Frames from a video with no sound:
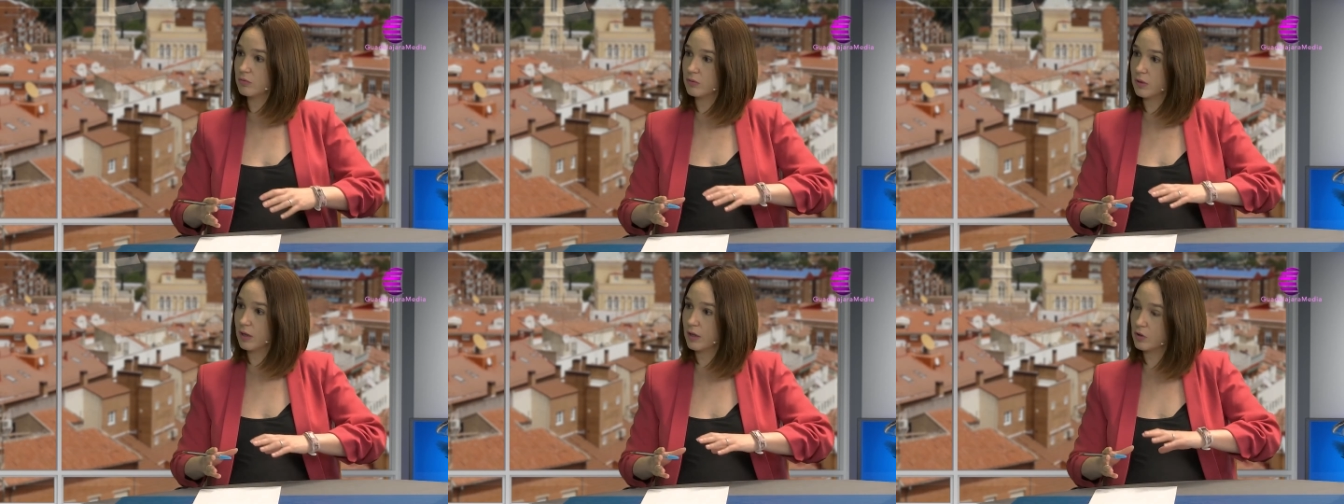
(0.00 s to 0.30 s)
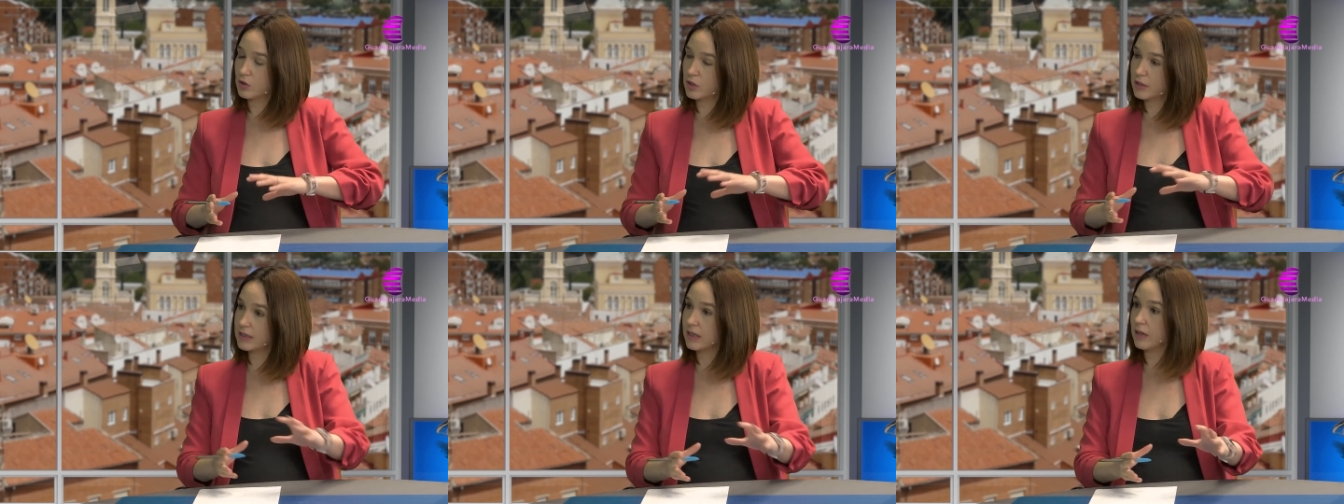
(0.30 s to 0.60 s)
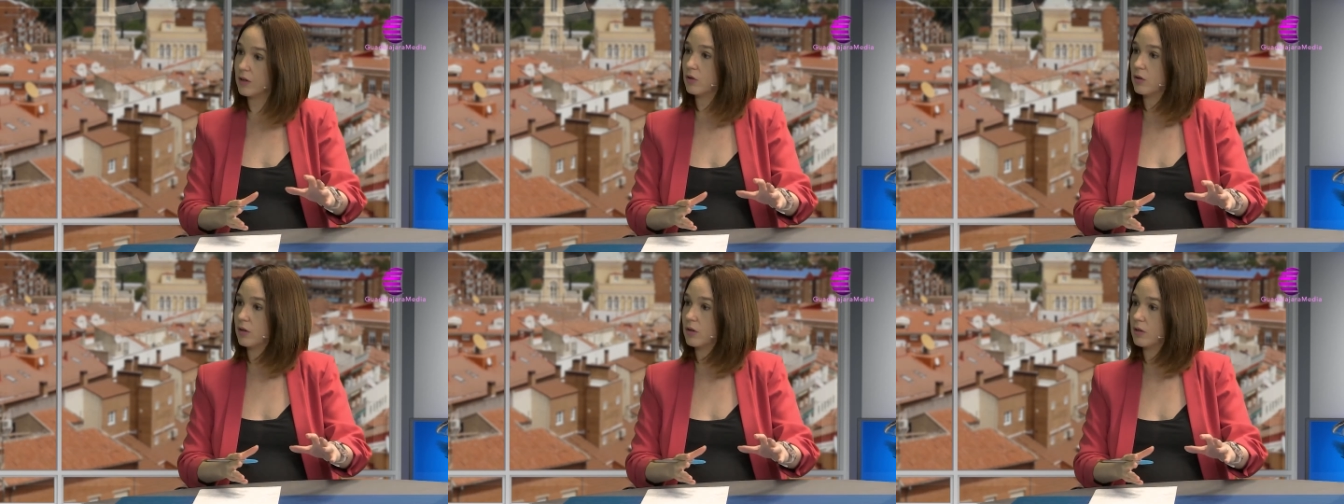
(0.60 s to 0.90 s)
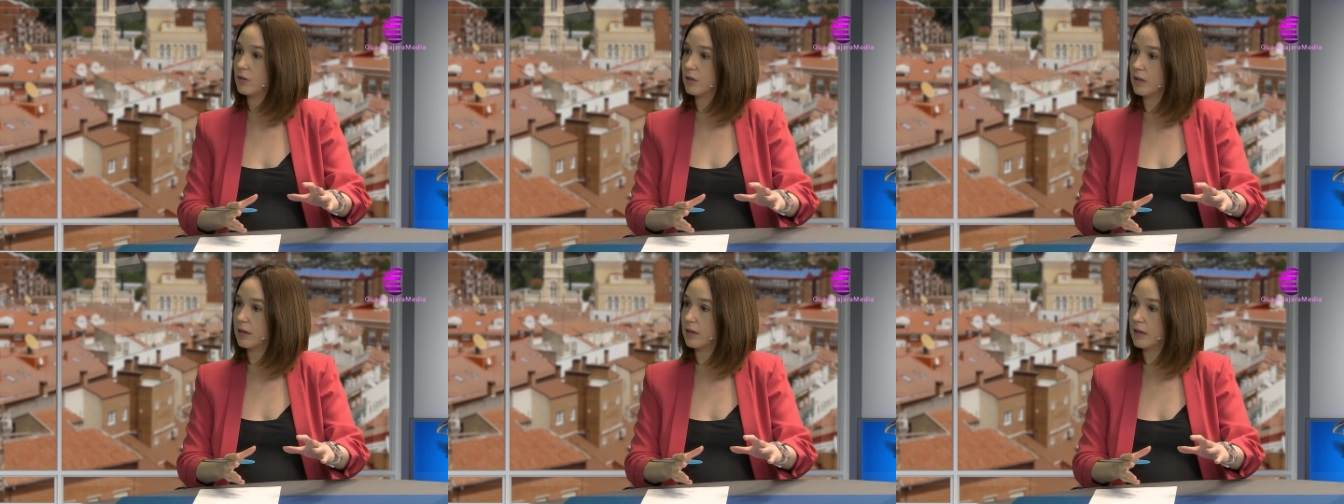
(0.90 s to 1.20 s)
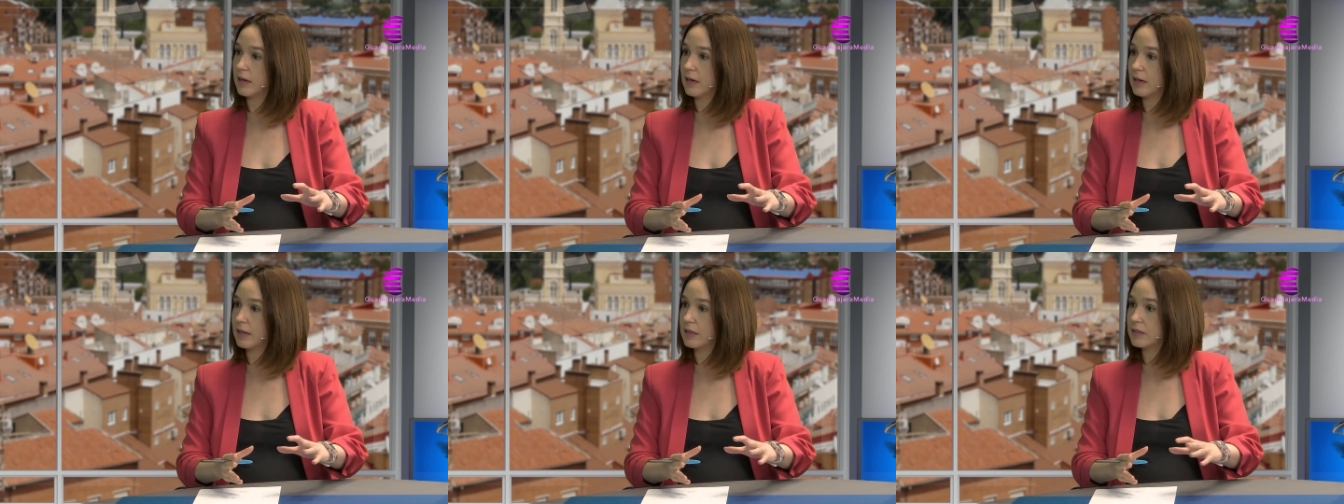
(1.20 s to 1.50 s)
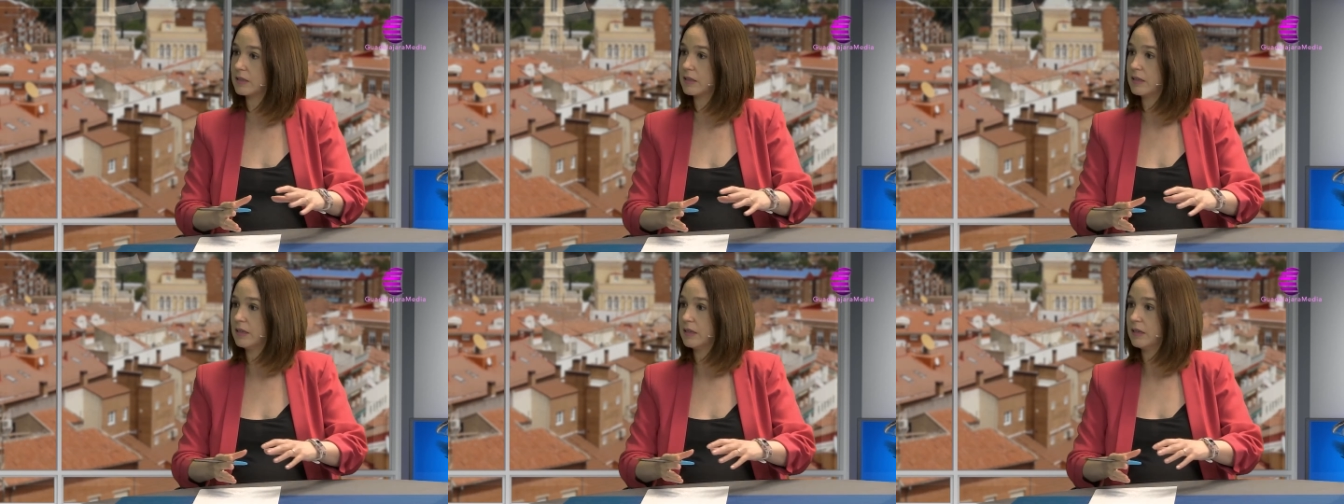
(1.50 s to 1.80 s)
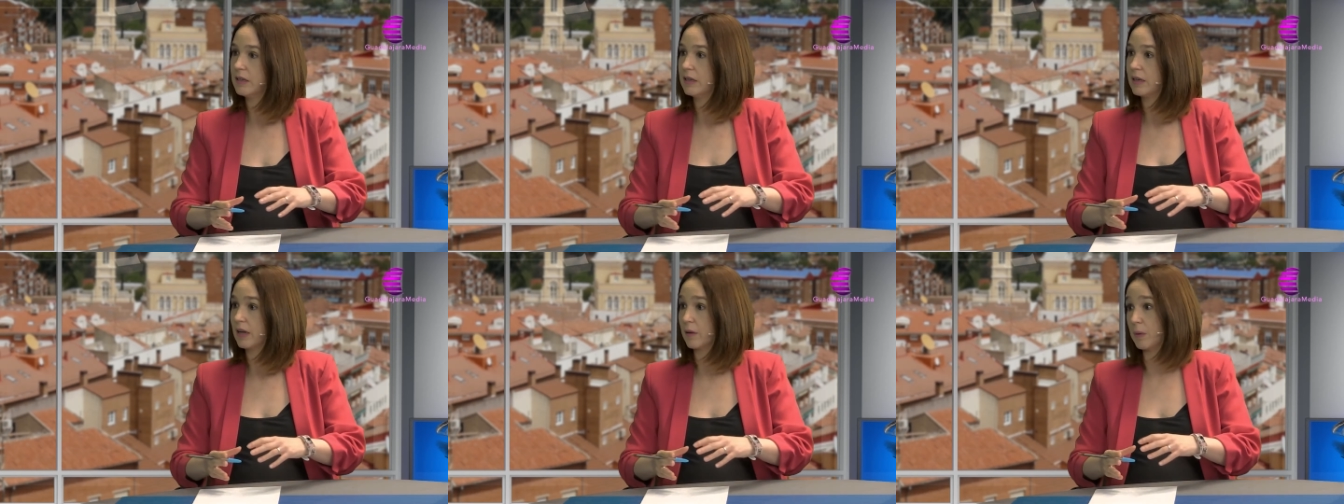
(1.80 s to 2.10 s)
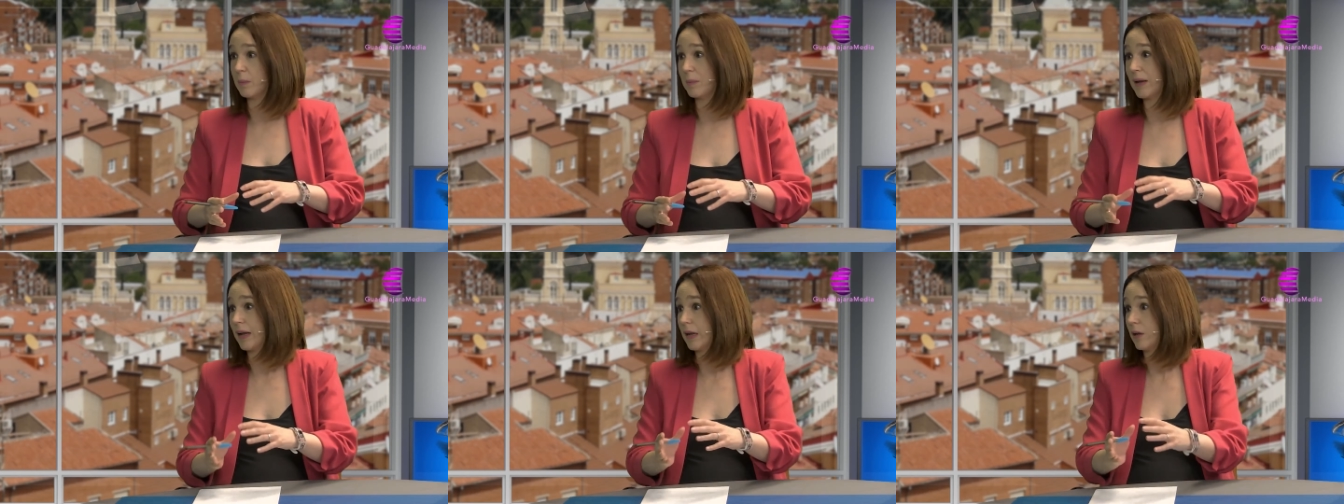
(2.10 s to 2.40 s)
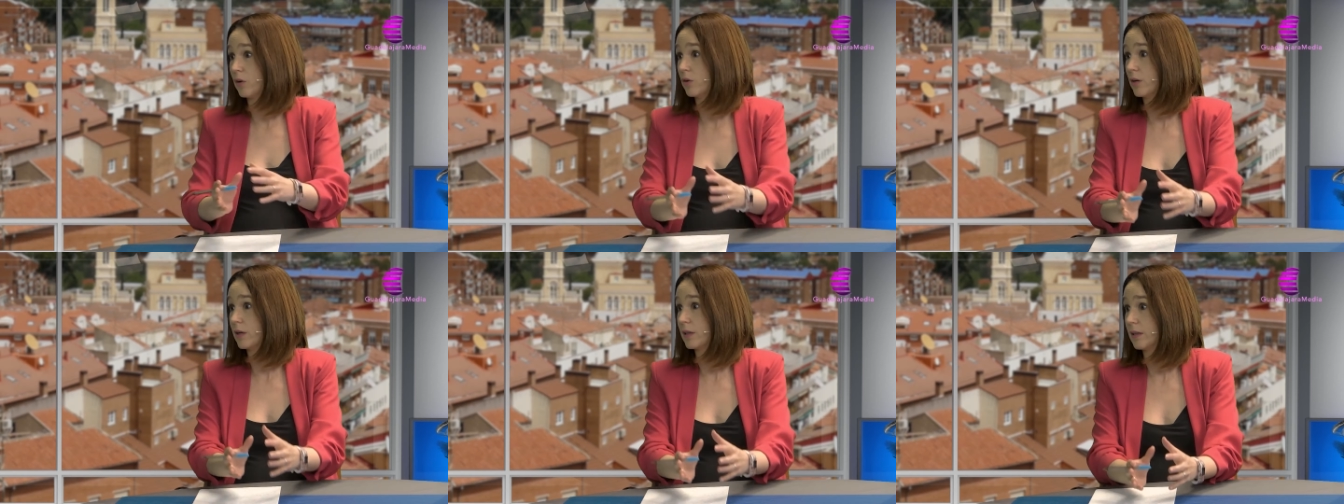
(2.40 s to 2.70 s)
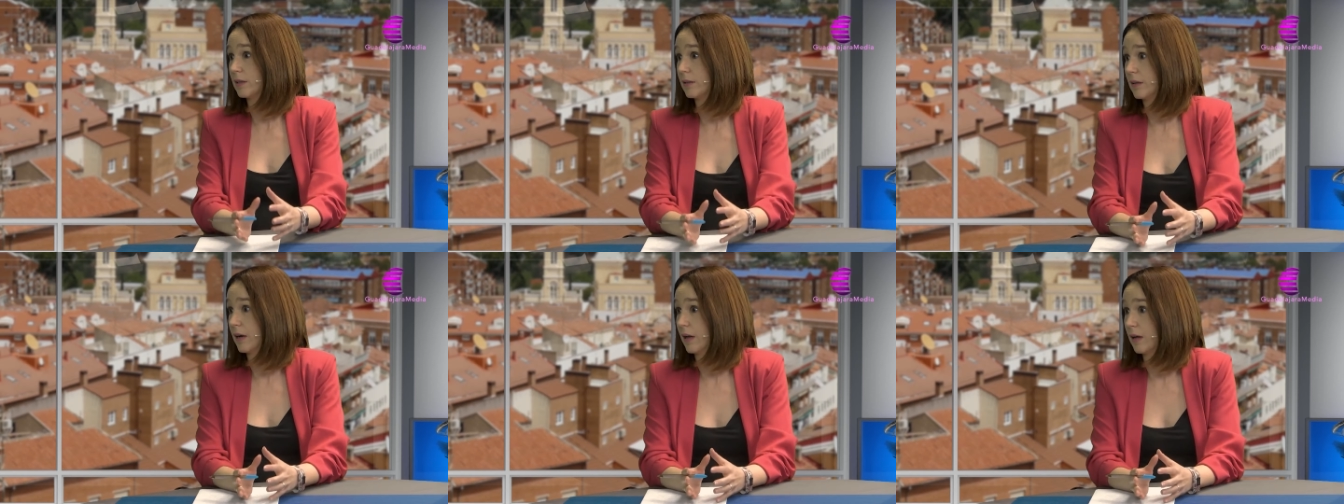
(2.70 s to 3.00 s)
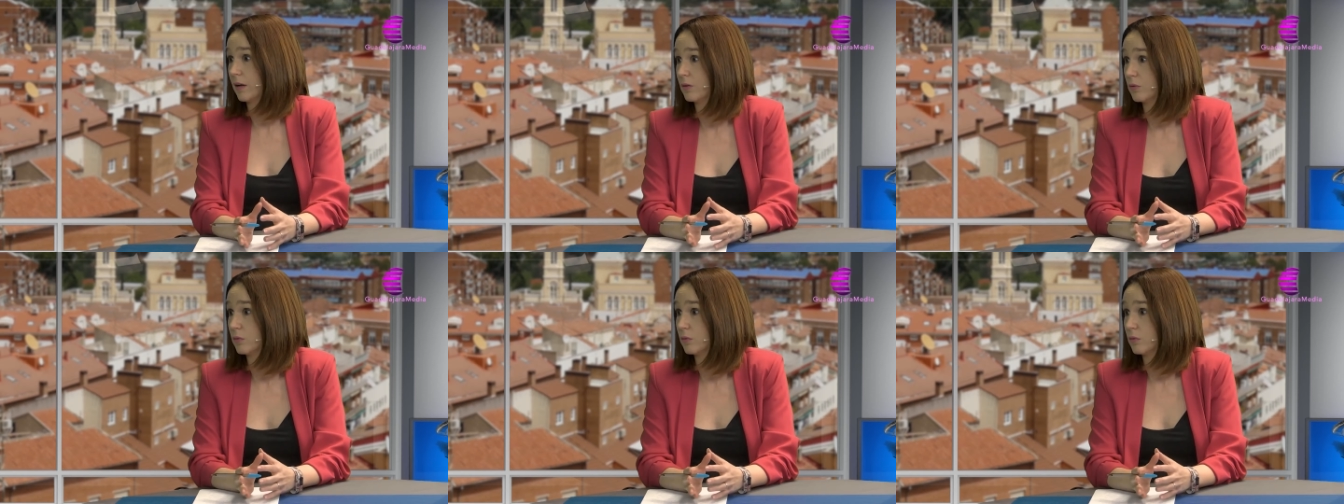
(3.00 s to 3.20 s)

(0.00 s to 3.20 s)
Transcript: Una cosa es el corredor de Lenares, me imagino que tendrá